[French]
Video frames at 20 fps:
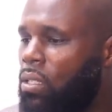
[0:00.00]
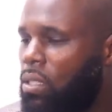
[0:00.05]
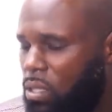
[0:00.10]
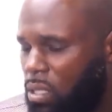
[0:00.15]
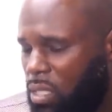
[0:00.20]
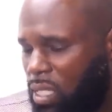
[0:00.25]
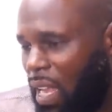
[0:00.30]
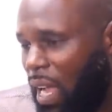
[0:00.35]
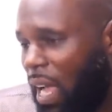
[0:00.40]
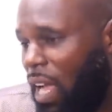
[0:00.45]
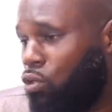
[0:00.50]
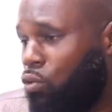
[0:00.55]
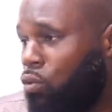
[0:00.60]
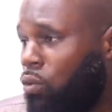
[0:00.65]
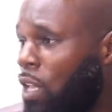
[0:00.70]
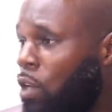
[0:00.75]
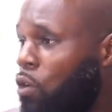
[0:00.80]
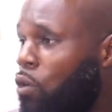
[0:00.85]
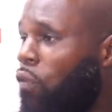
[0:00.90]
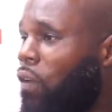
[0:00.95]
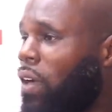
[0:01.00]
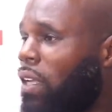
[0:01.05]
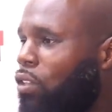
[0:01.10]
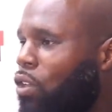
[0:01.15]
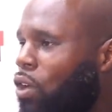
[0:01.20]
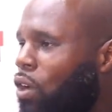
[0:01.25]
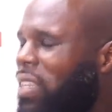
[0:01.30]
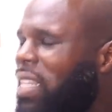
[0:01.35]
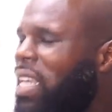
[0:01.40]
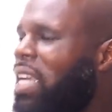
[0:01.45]
s'est rajouté le
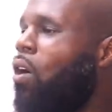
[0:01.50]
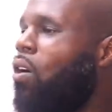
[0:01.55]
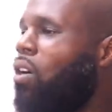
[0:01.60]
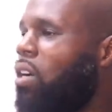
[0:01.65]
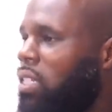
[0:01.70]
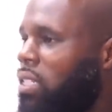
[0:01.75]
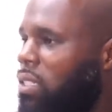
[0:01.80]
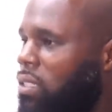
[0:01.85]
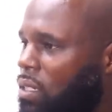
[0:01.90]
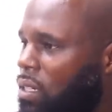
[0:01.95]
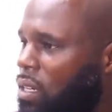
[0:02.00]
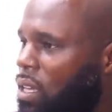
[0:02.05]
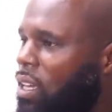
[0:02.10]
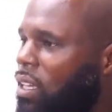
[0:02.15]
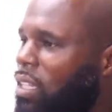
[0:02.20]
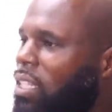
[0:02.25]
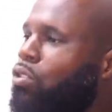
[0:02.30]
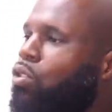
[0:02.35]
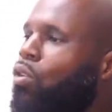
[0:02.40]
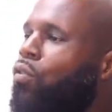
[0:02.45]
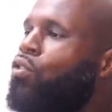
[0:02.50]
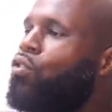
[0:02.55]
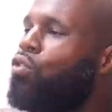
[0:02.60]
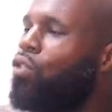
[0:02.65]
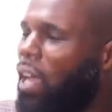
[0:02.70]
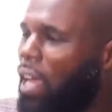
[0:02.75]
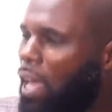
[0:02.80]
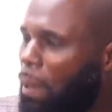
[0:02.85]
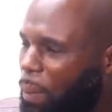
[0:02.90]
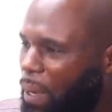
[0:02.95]
facteur des gangs qui sont
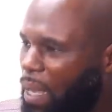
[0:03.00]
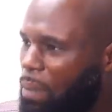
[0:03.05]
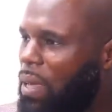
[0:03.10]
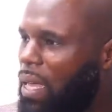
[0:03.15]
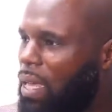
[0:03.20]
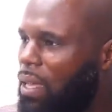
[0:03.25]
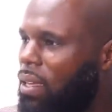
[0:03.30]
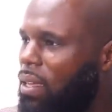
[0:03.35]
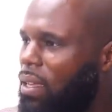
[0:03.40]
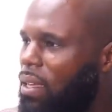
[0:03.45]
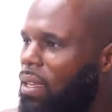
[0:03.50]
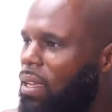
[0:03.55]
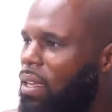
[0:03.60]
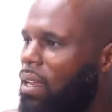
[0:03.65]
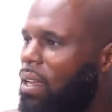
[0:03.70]
venus réprimer